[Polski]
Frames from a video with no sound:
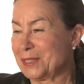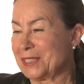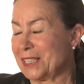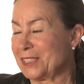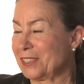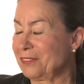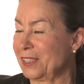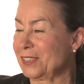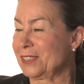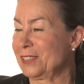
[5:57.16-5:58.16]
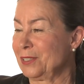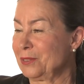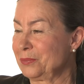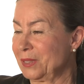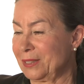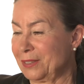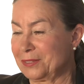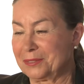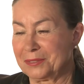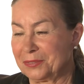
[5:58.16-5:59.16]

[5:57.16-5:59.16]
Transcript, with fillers: chcecie wejść do mnie. No,